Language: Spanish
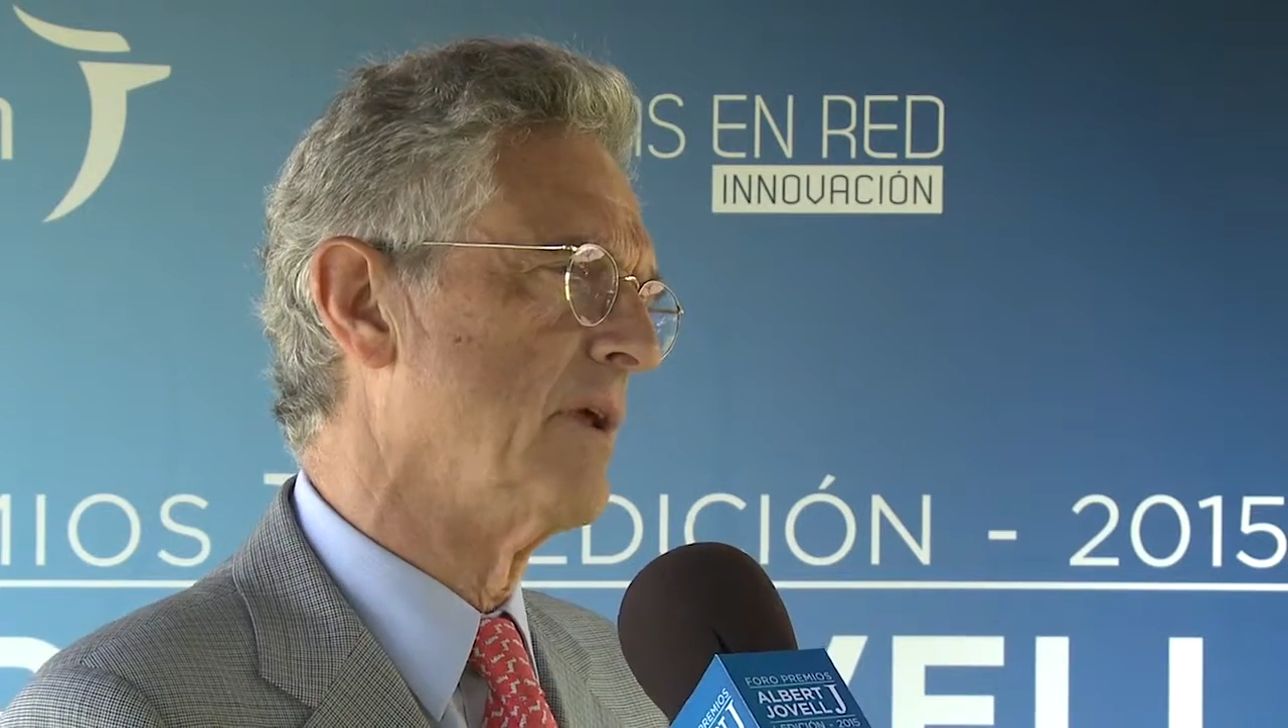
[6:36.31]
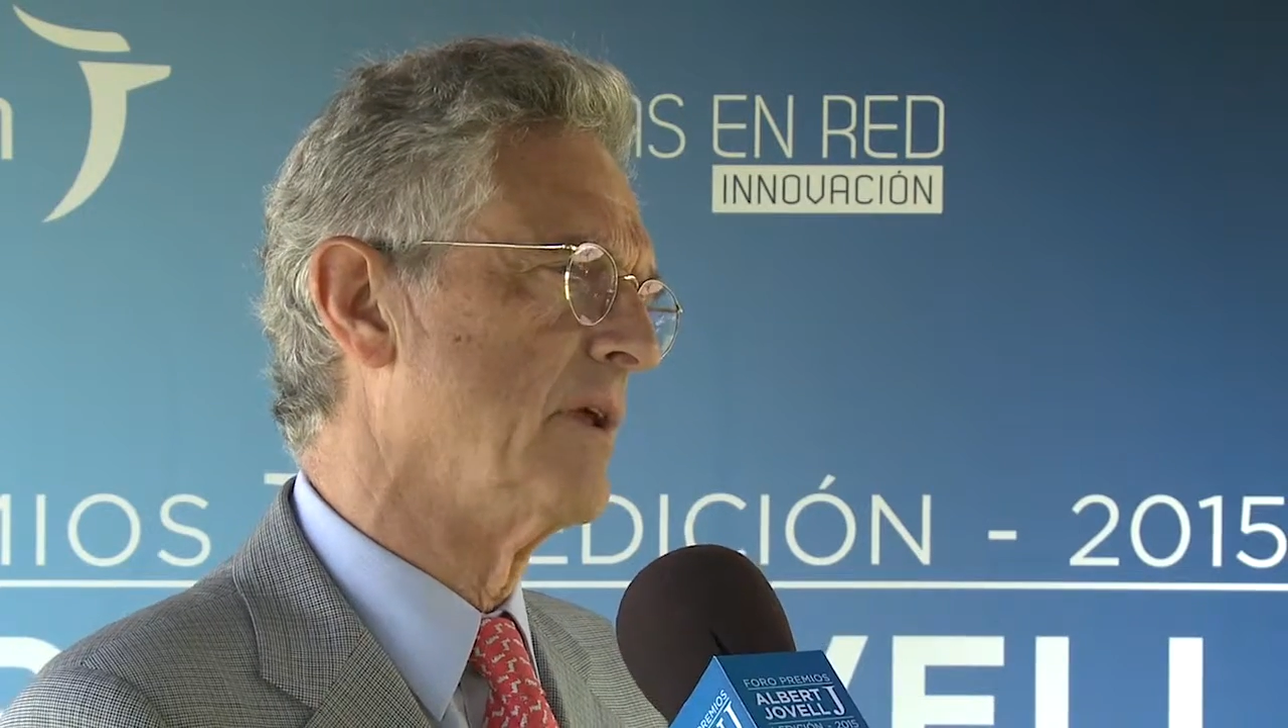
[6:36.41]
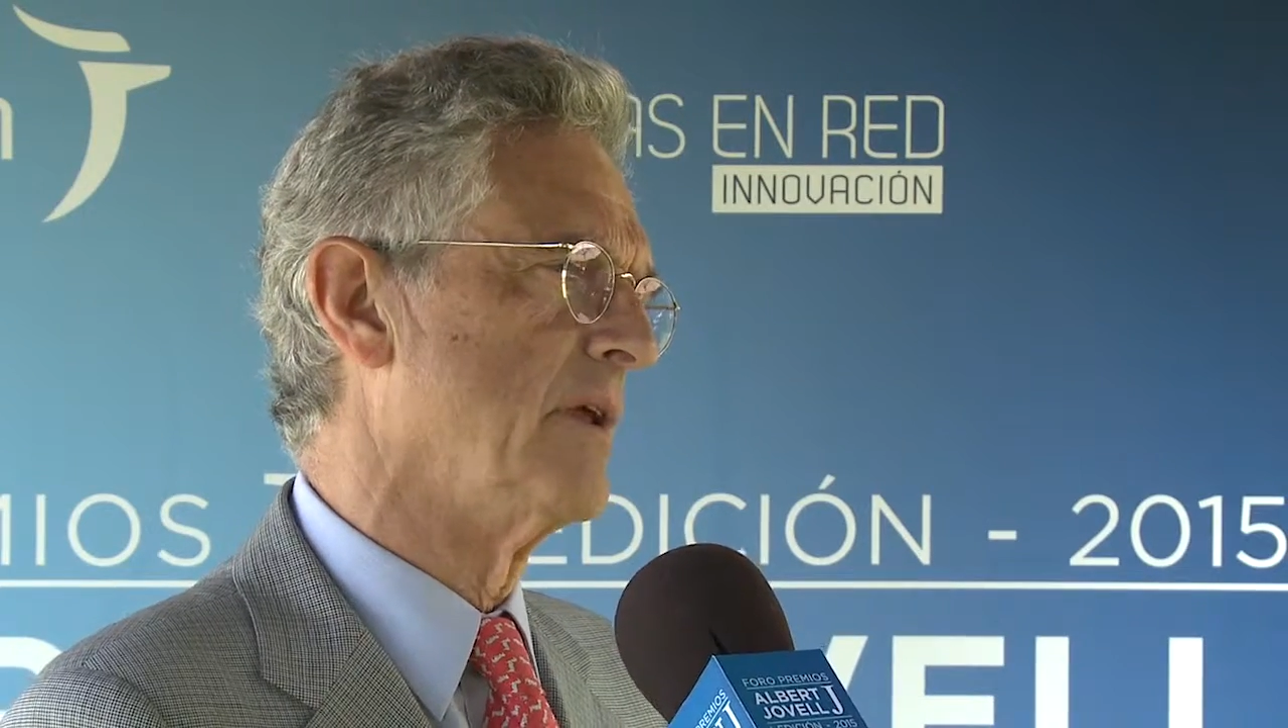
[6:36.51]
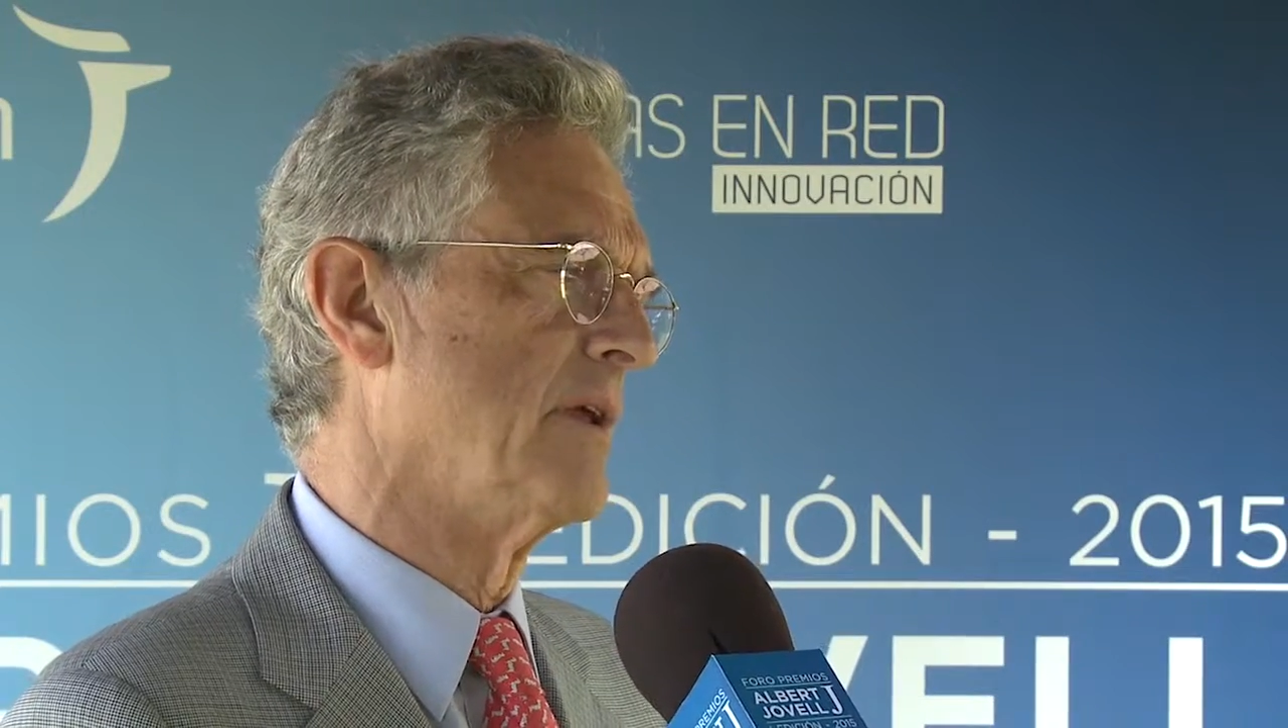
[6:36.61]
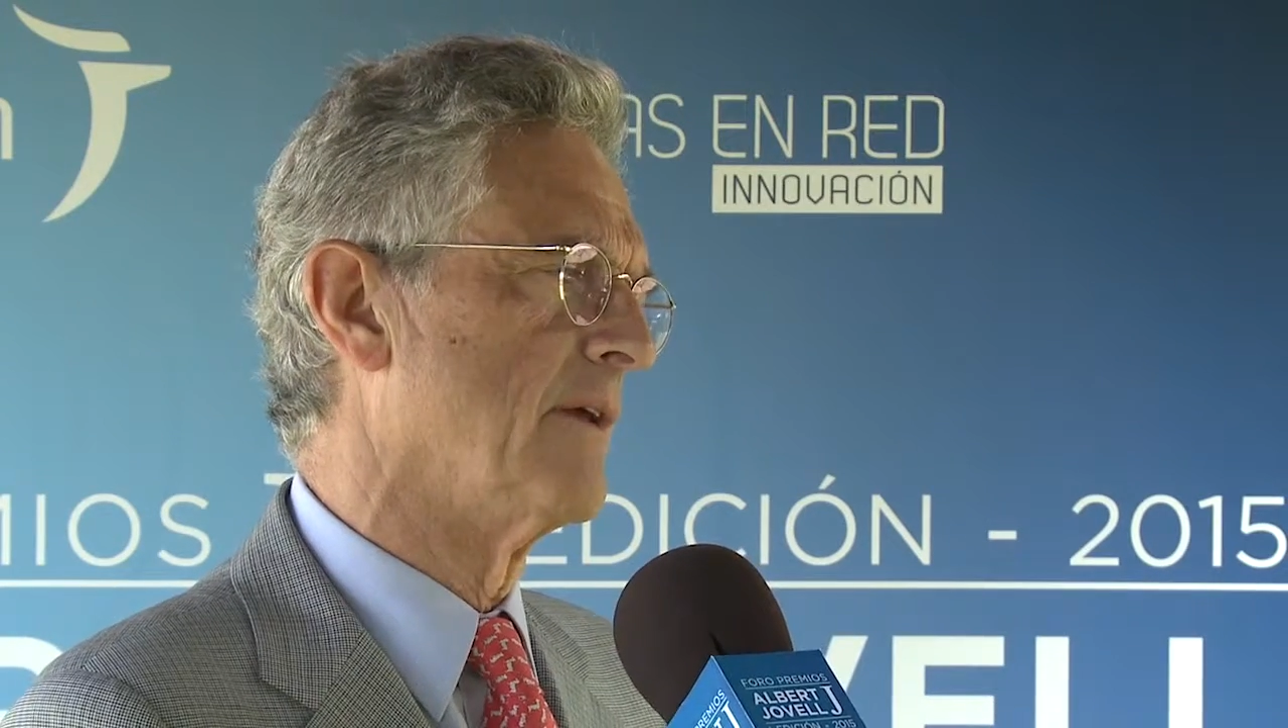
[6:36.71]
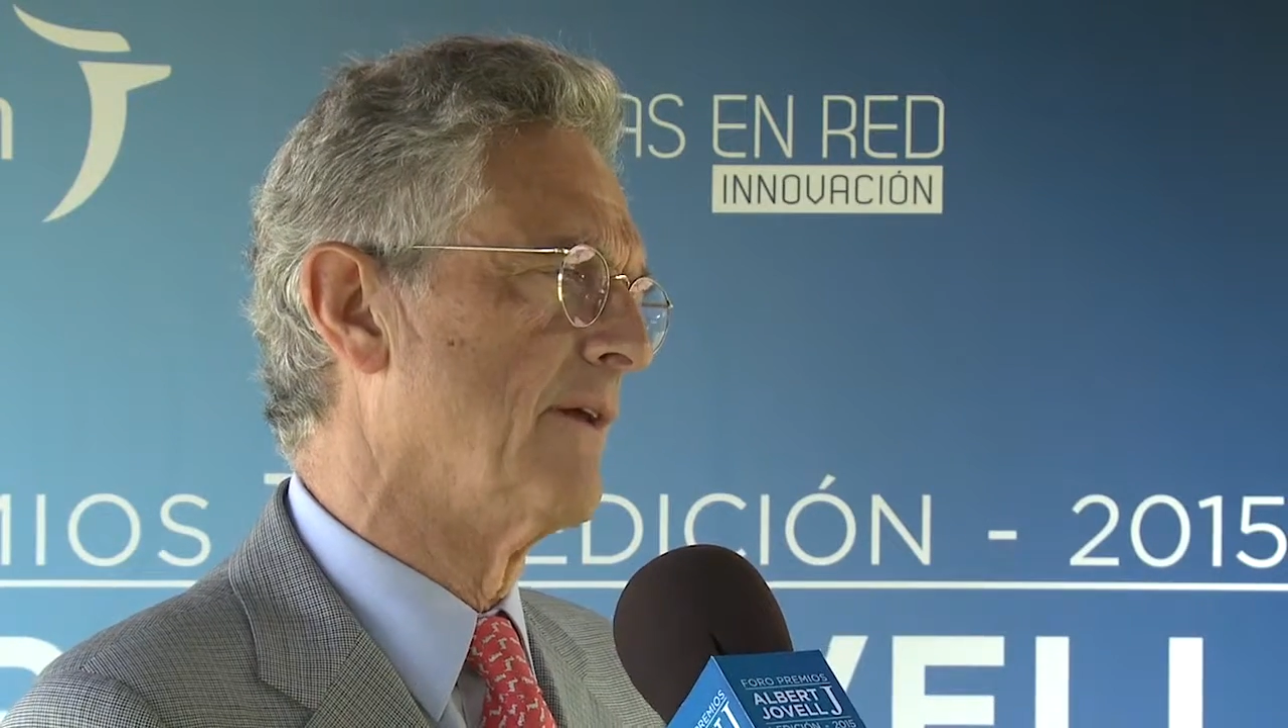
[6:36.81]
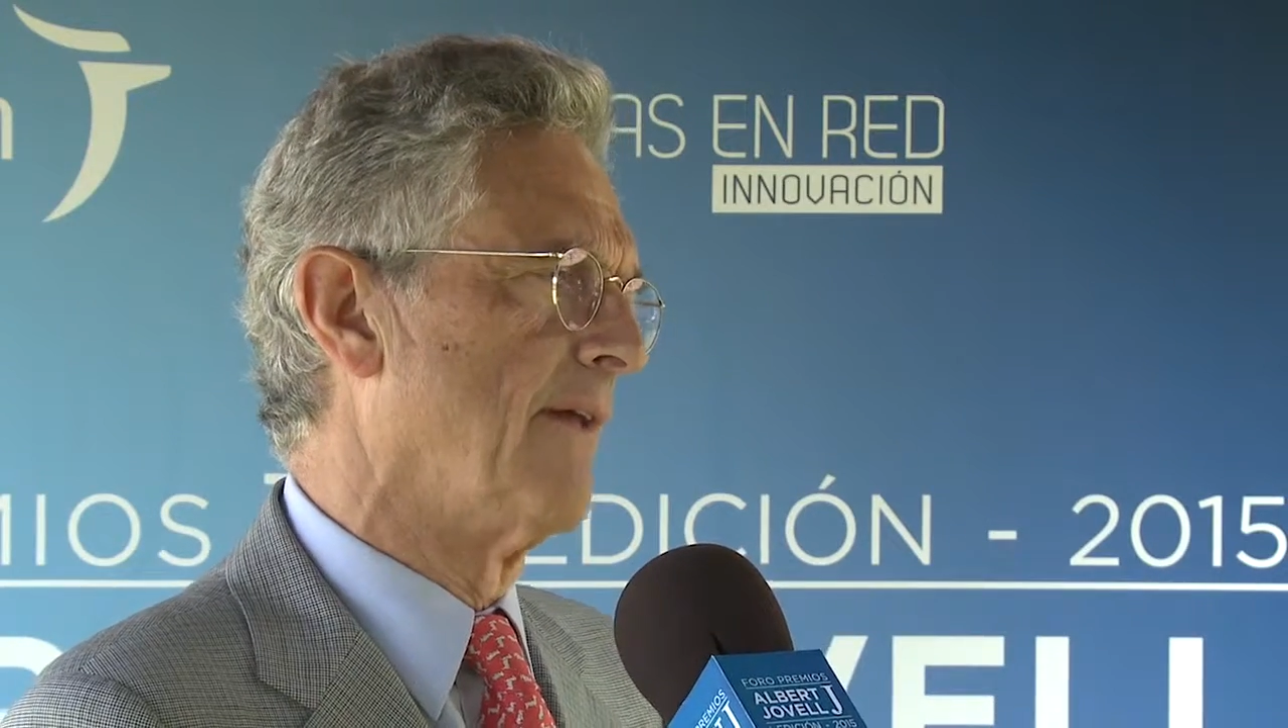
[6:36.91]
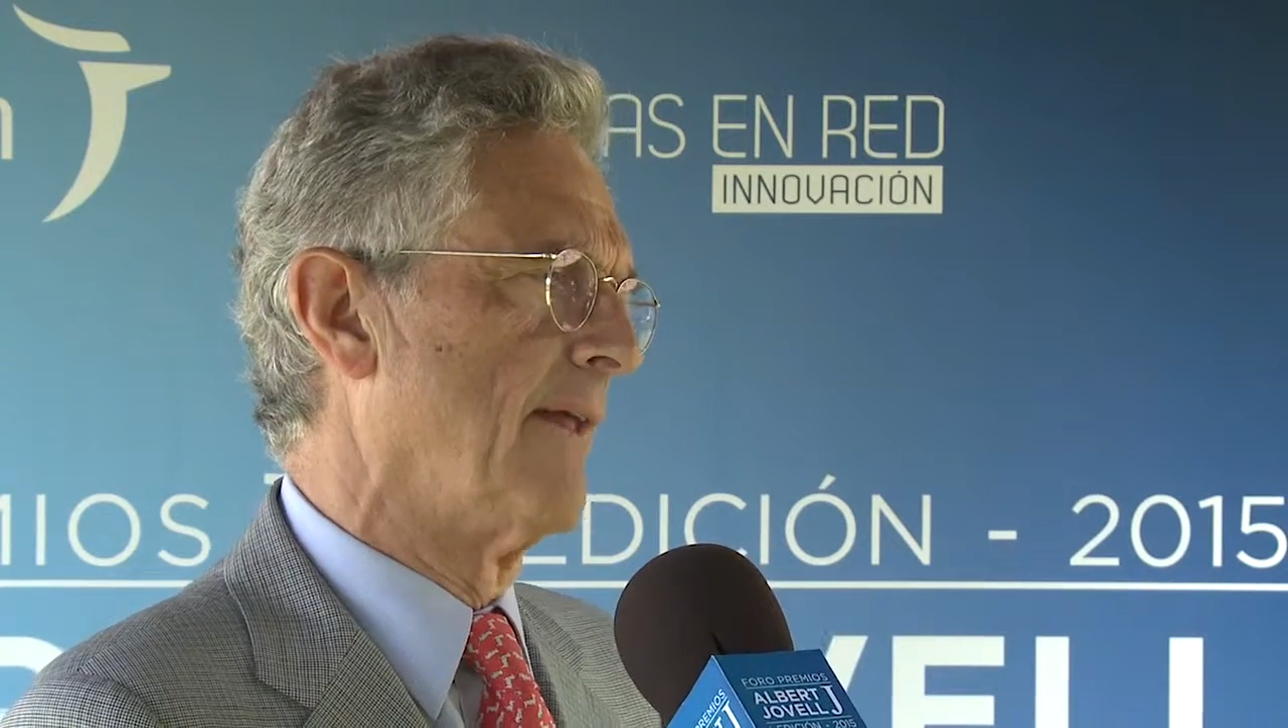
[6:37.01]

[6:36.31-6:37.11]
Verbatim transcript: y